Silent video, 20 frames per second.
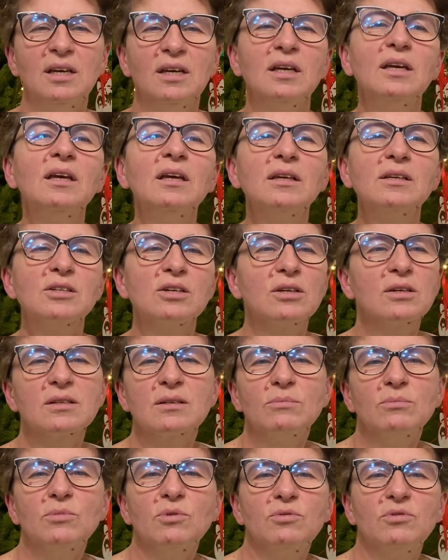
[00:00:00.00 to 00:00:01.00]
I się
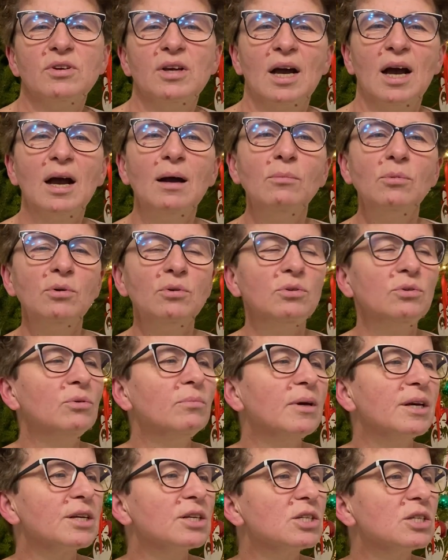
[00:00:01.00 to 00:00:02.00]
mówi, a mój
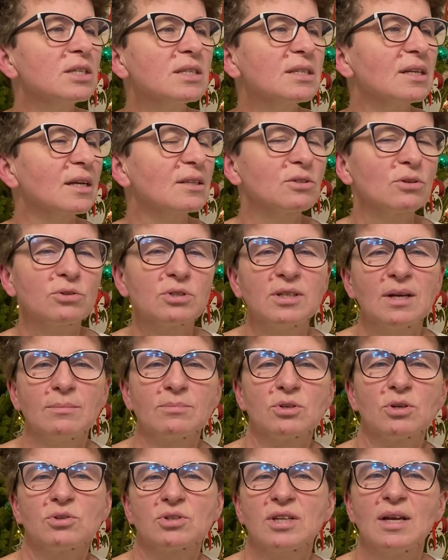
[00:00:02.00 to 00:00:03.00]
numer 300, coś
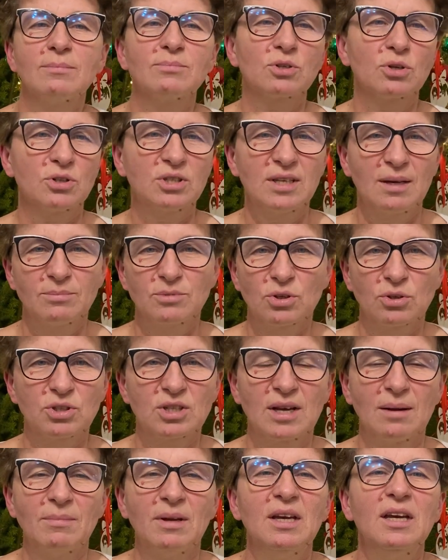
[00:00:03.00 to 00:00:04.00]
tam, coś tam, coś tam, coś
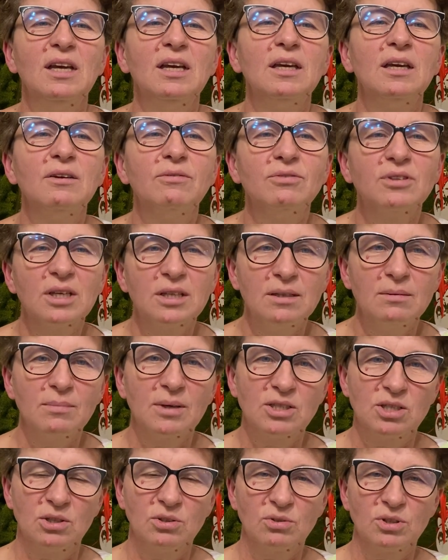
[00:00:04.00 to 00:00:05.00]
tam. I wtedy
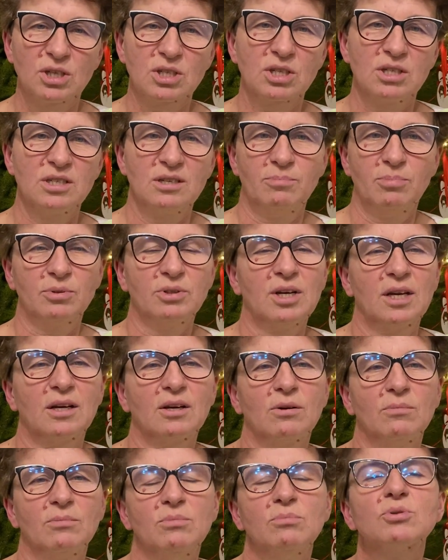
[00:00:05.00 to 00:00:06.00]
macie to narzędzie pod
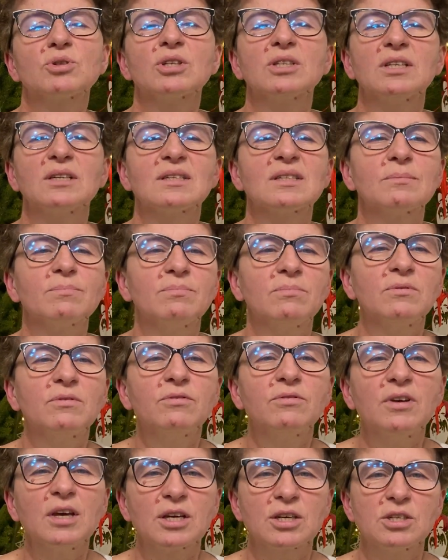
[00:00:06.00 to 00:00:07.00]
ręką. Możecie
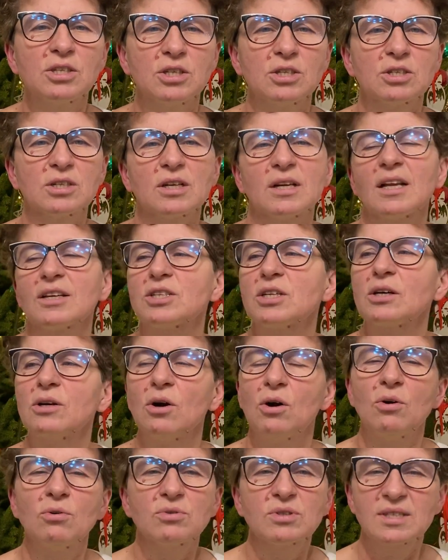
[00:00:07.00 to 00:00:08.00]
twierdzić, że
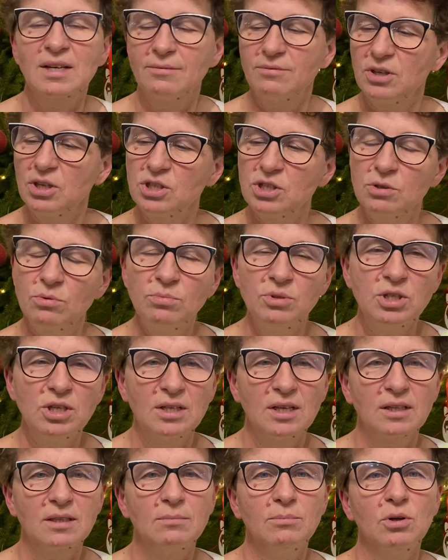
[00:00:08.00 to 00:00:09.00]
dlaczego on zawiesił mi się
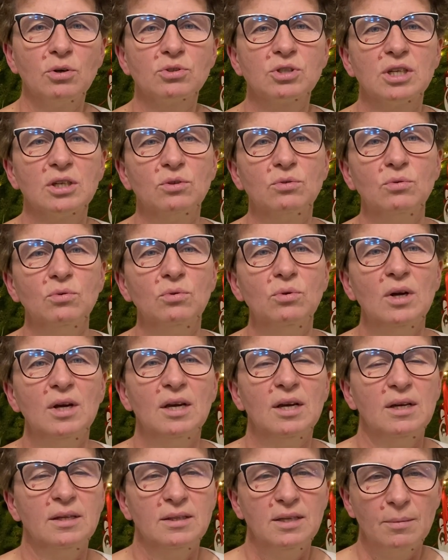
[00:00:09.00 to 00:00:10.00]
na tym locie tu,
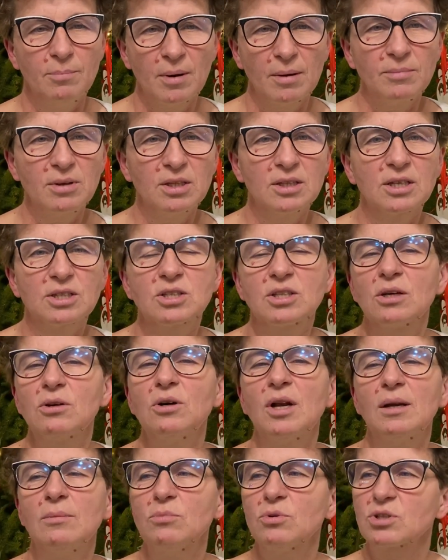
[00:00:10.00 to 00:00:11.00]
nie pamiętasz
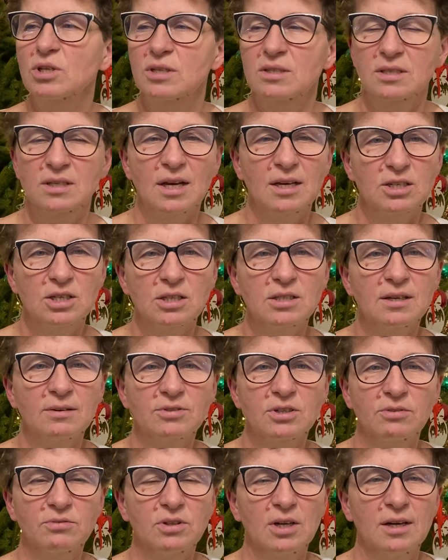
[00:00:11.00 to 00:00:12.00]
tego, ale może zajrzeć
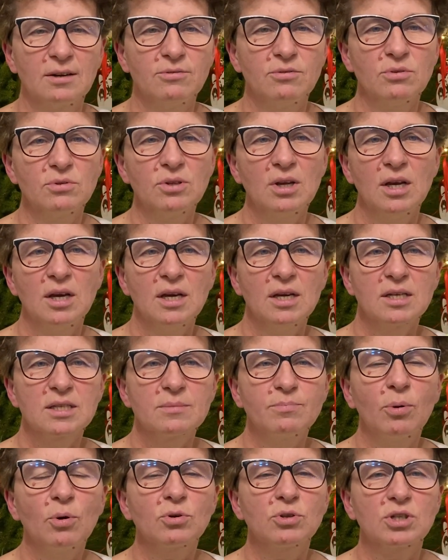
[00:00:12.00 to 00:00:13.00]
zawsze w telefon,
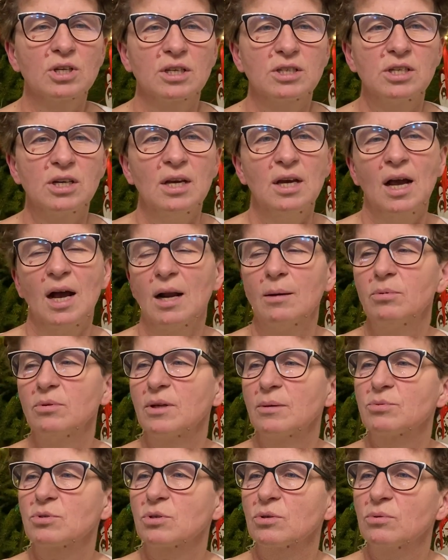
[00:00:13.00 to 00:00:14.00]
spojrzeć. Albo
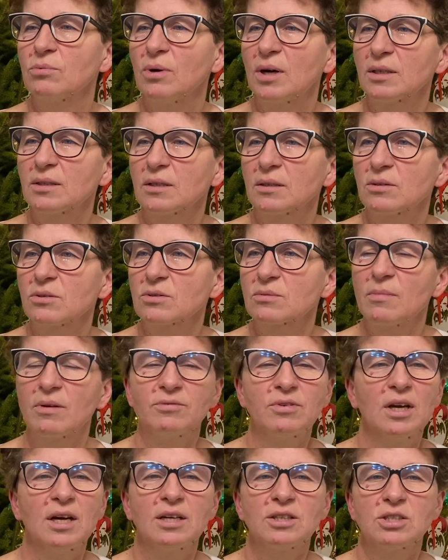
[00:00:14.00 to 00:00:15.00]
na przykład
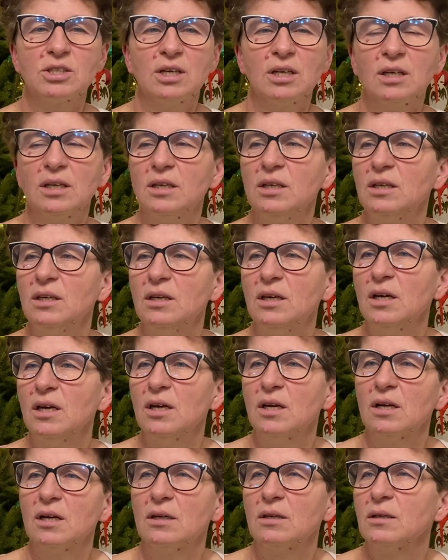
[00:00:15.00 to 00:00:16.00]
rozmawiacie i
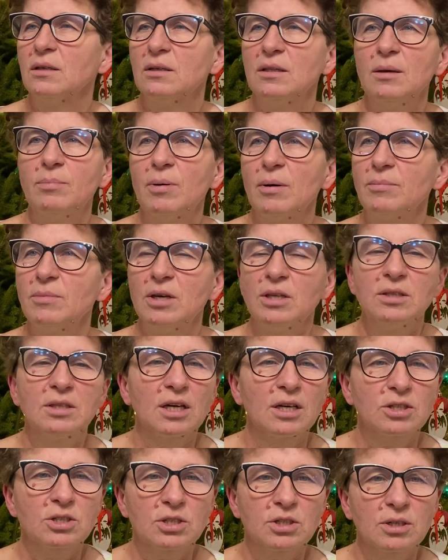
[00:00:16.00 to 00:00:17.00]
e, nie
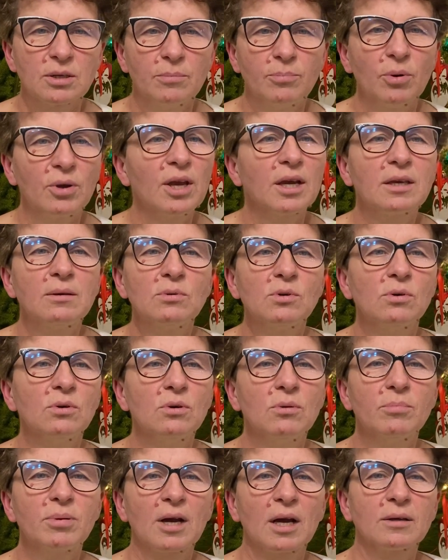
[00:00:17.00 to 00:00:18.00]
pamiętasz po jakim
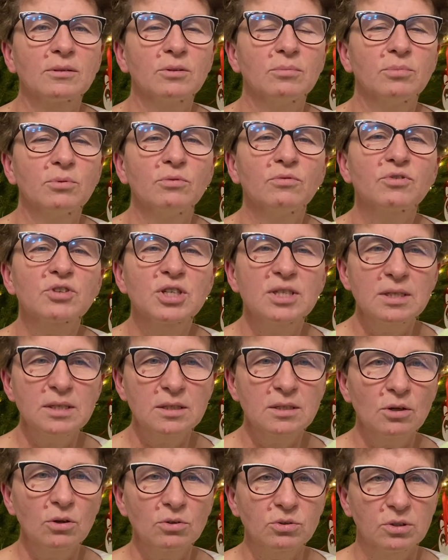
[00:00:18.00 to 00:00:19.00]
gołąbkach to było.
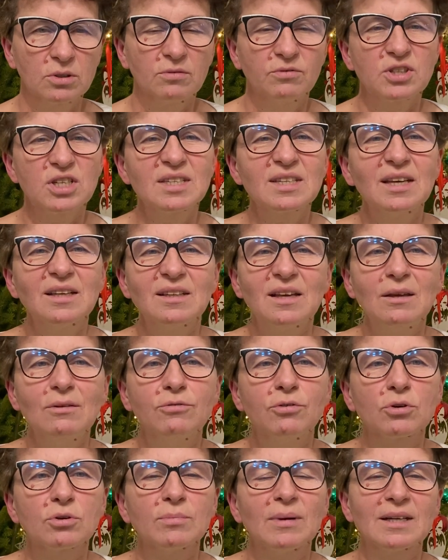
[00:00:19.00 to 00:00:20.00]
Wszystko, wszystkie te
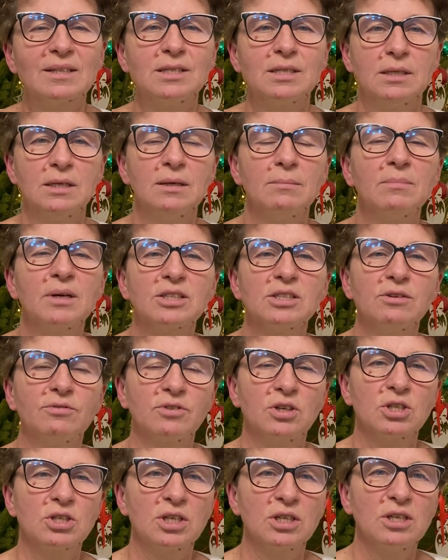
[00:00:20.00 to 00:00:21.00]
informacje macie w
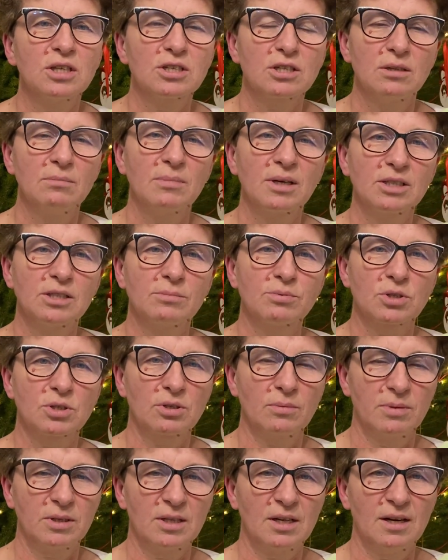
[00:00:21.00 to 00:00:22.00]
kieszeni, jeśli macie przy
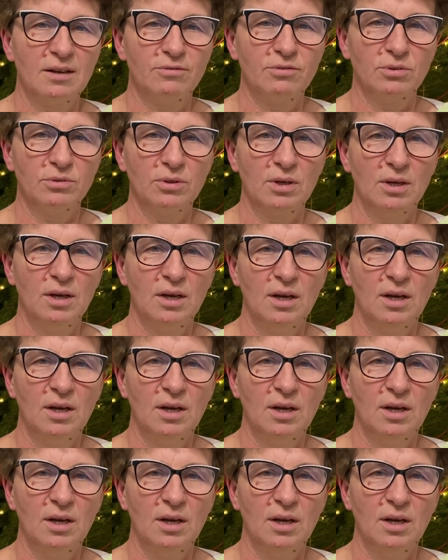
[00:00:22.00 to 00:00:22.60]
sobie telefon.